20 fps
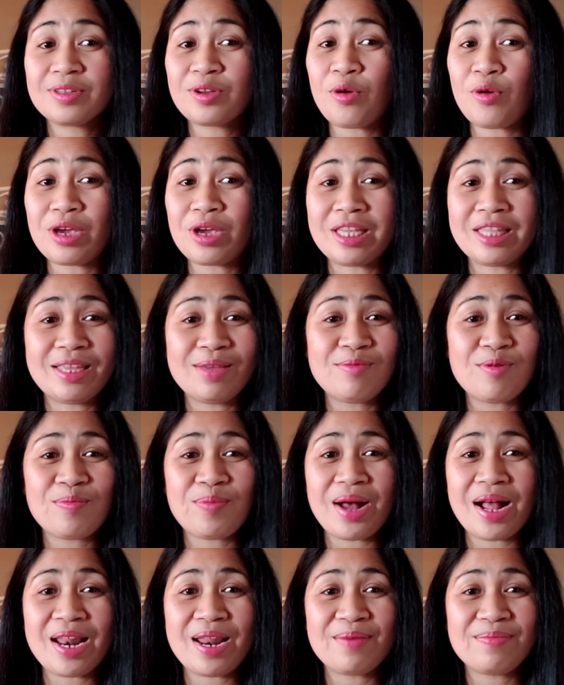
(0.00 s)
Kung hindi
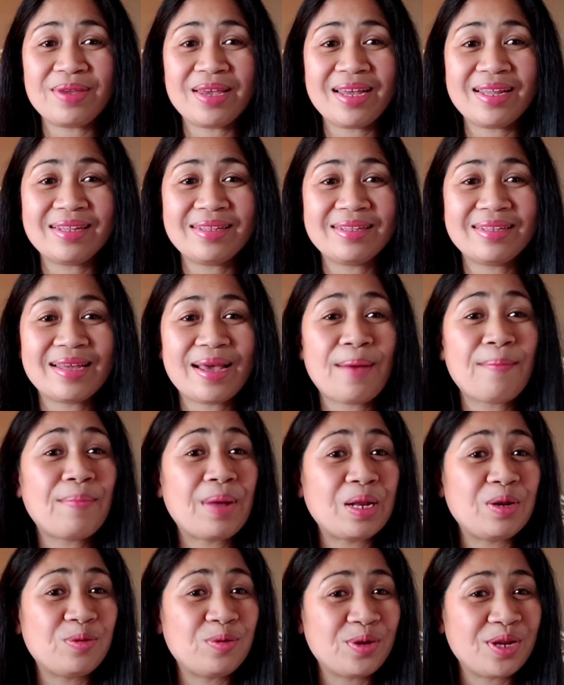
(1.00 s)
mo pa alam yan,
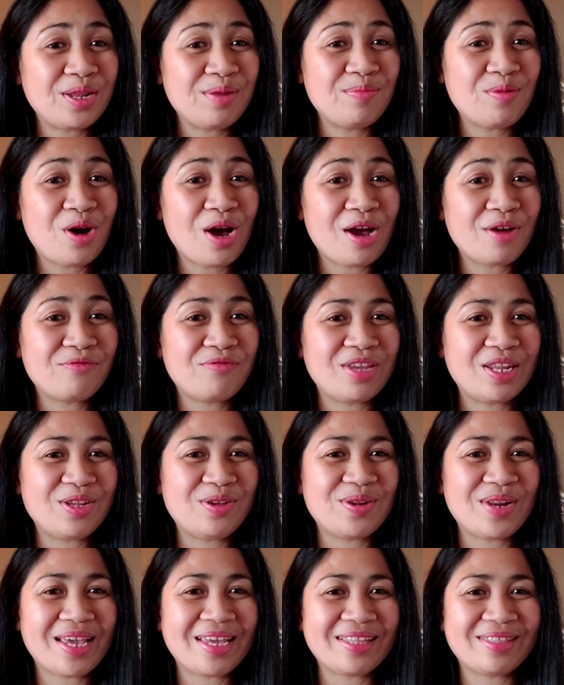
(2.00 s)
panoorin mo ang
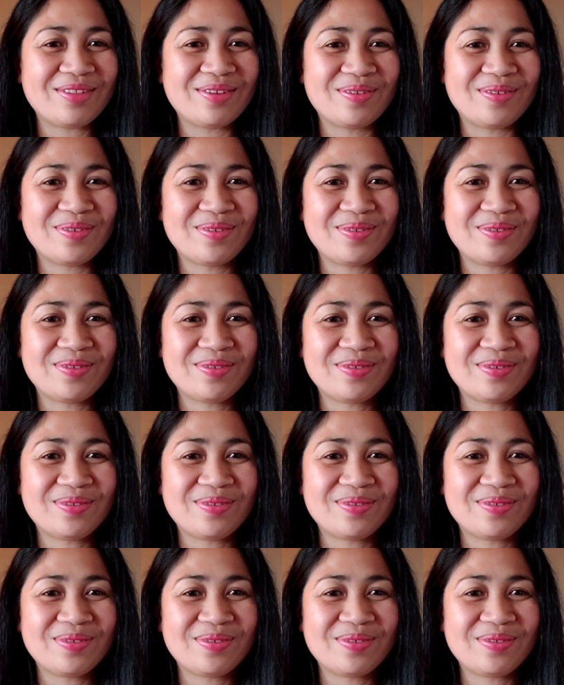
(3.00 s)
video na ito.